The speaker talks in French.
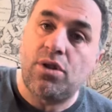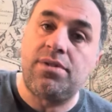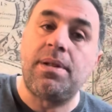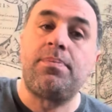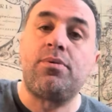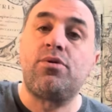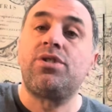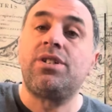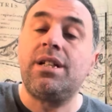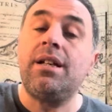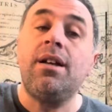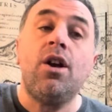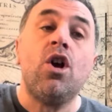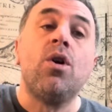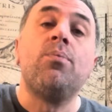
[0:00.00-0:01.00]
des
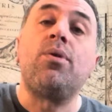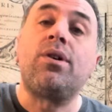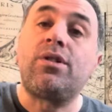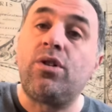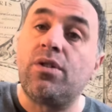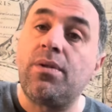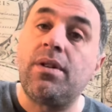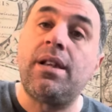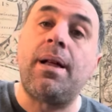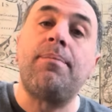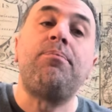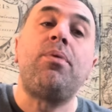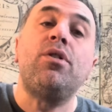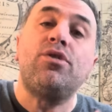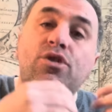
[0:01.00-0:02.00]
projets, pour la
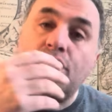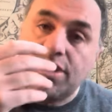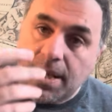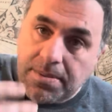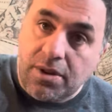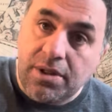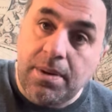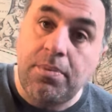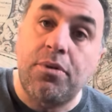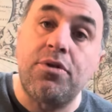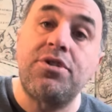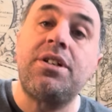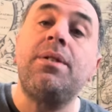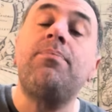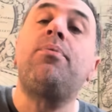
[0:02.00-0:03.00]
bonne conception des
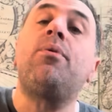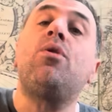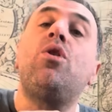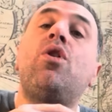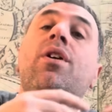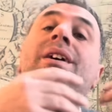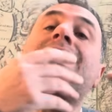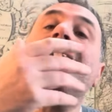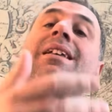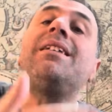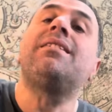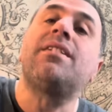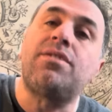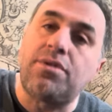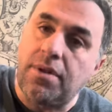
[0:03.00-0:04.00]
projets pour leur
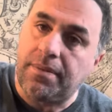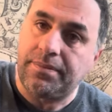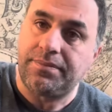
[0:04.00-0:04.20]
réalisation.